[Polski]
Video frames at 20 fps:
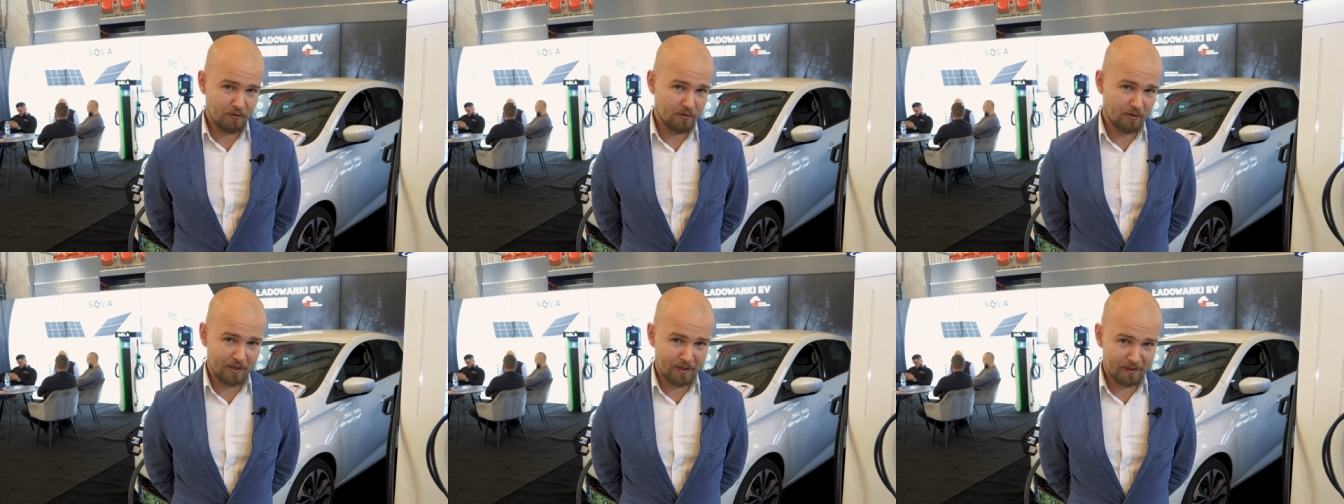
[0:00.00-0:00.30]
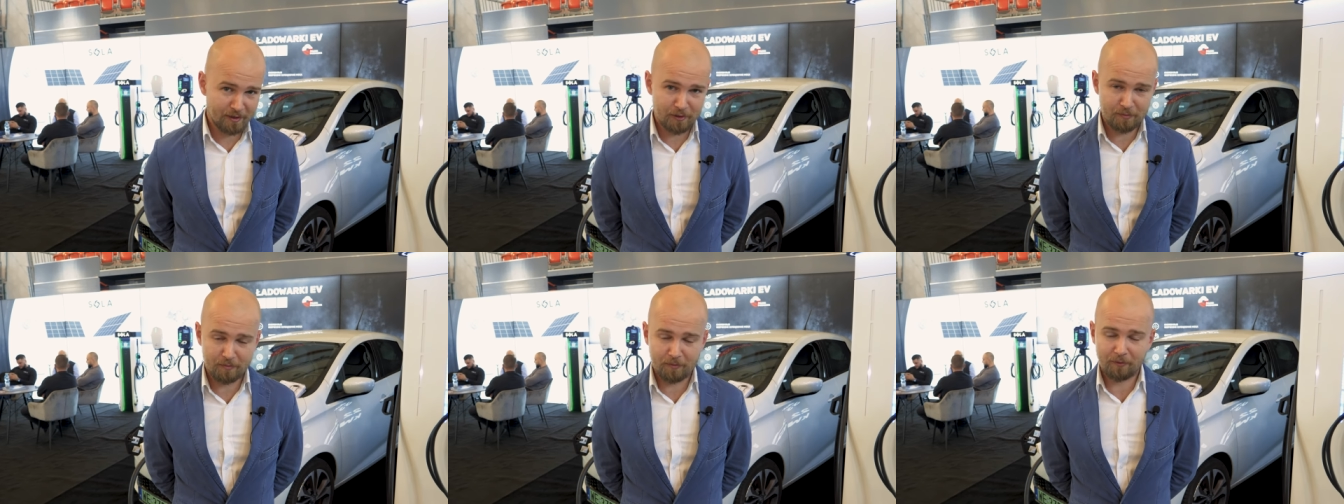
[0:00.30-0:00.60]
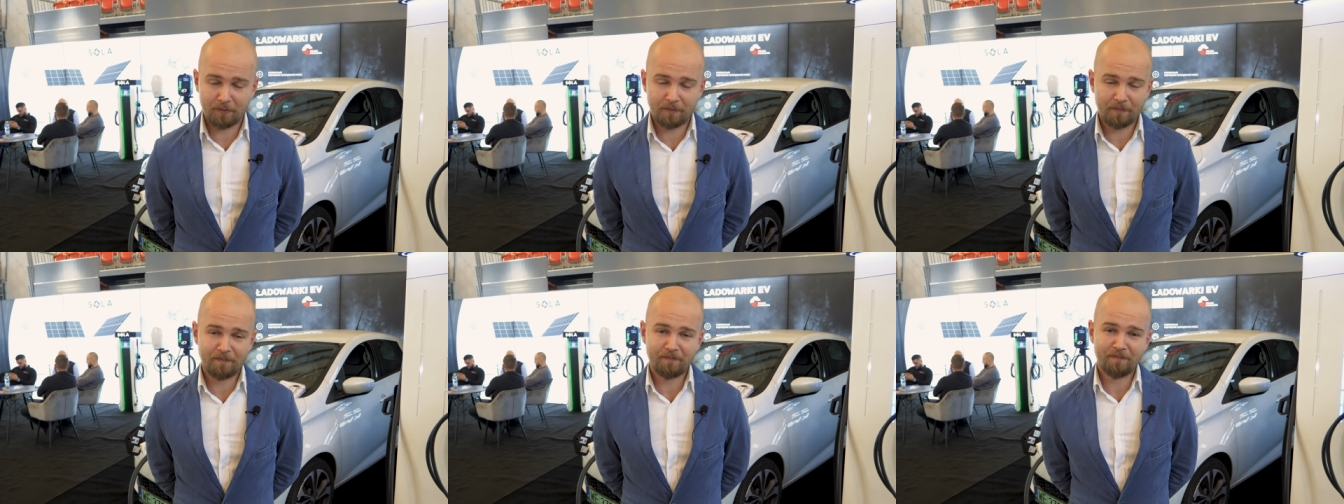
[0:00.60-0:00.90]

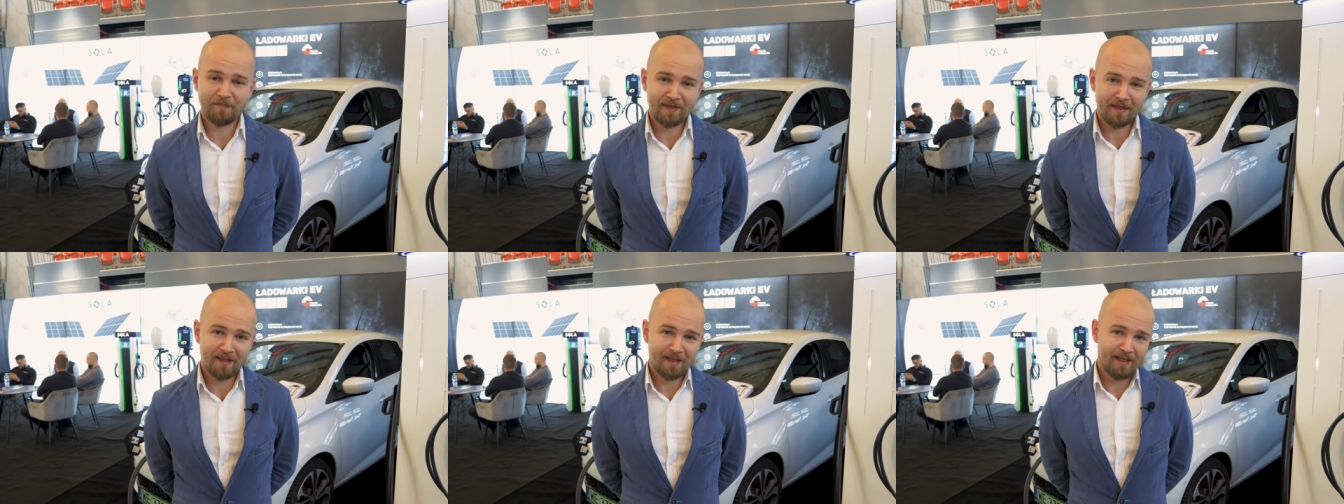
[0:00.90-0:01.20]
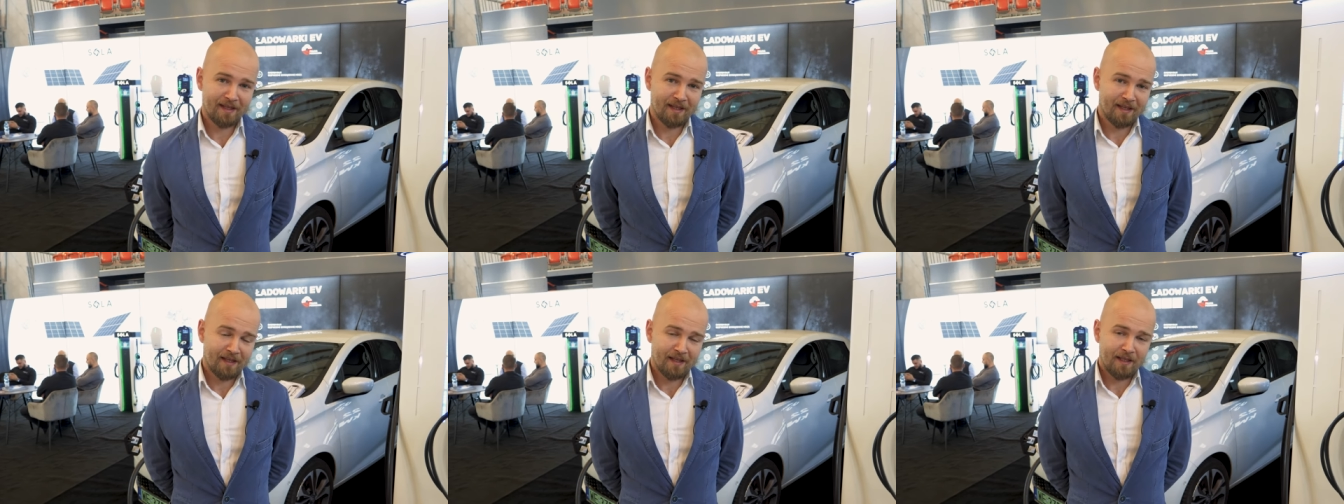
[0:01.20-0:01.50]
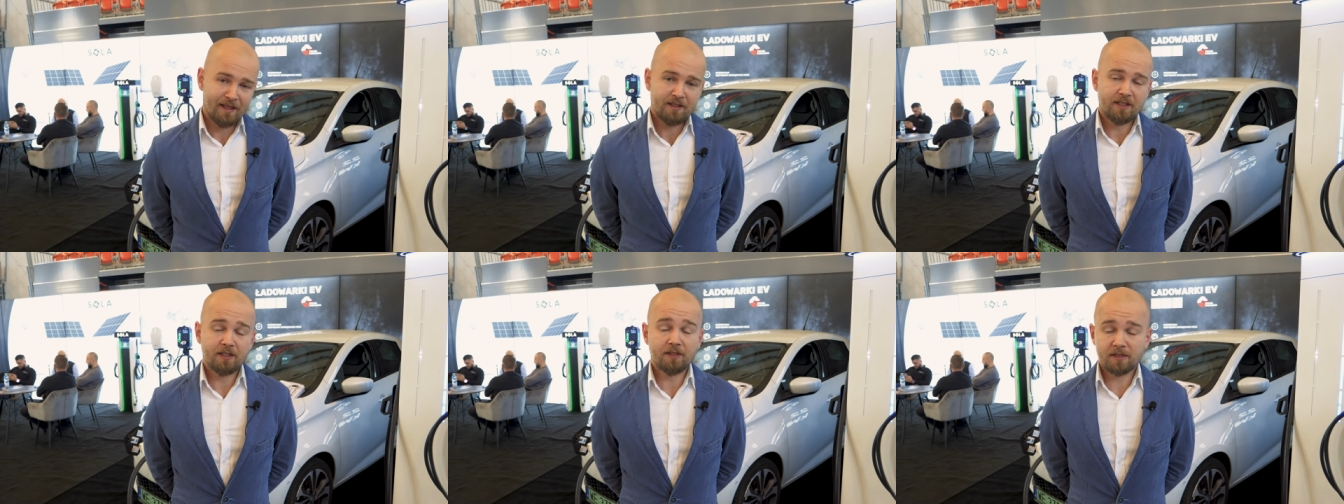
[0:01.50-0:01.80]
organizmu
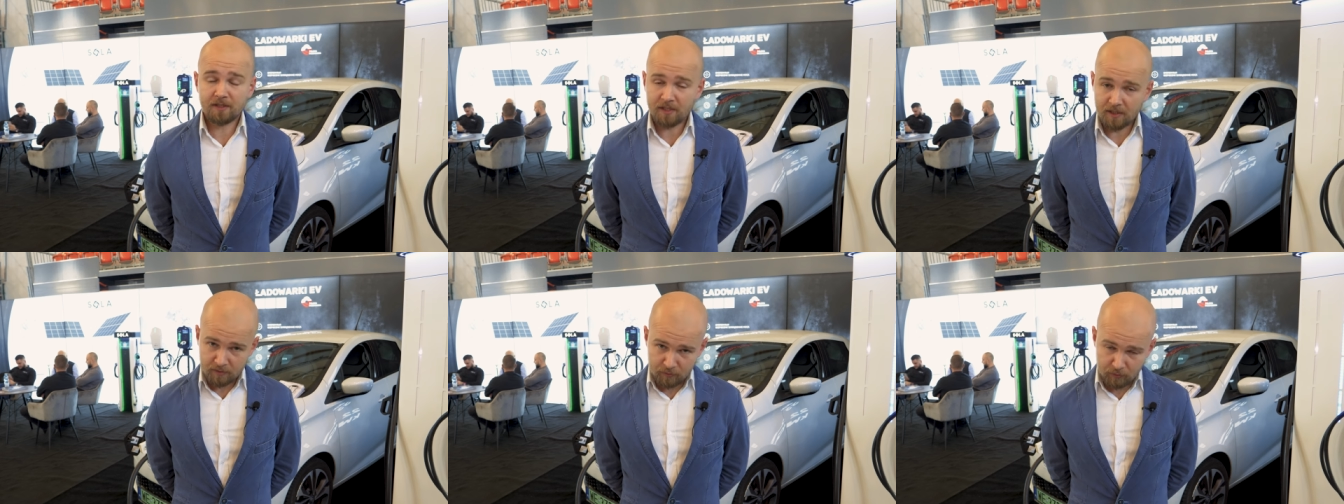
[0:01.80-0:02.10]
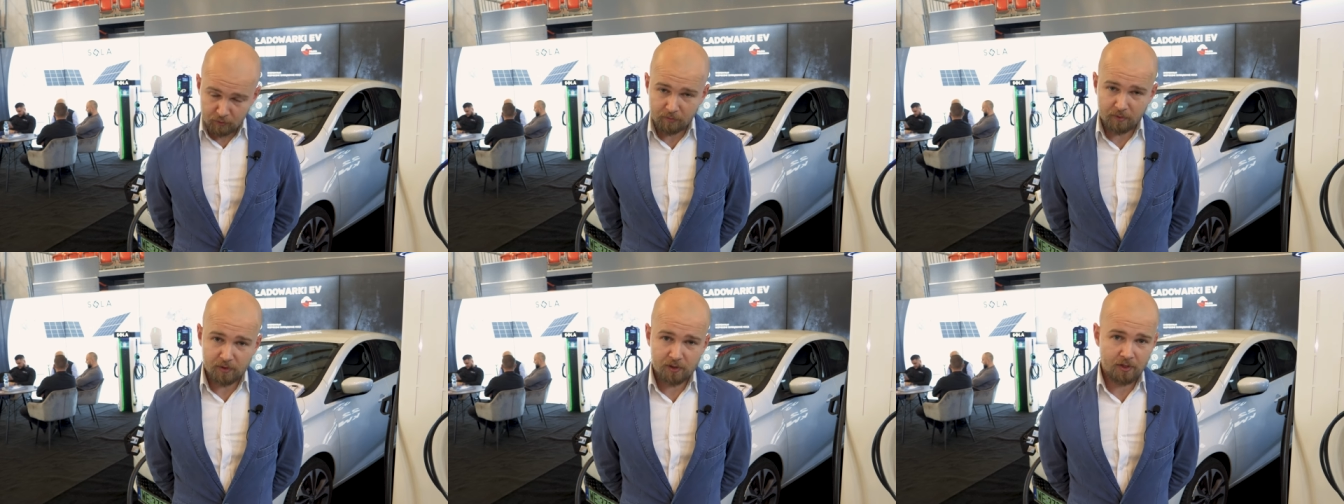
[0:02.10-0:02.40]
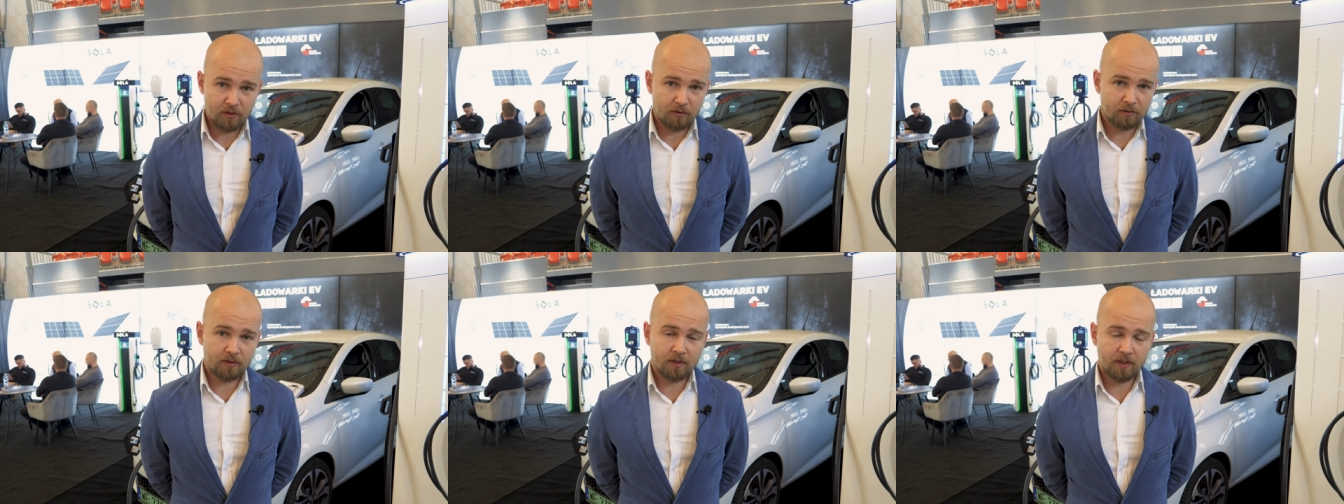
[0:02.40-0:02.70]
nie dystansujmy
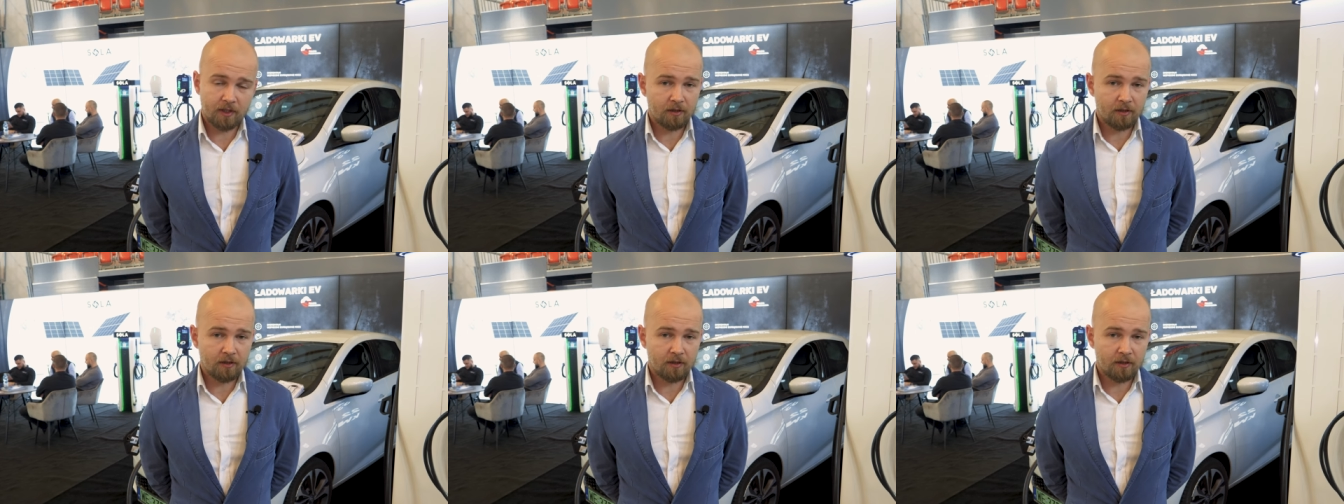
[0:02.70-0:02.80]
się od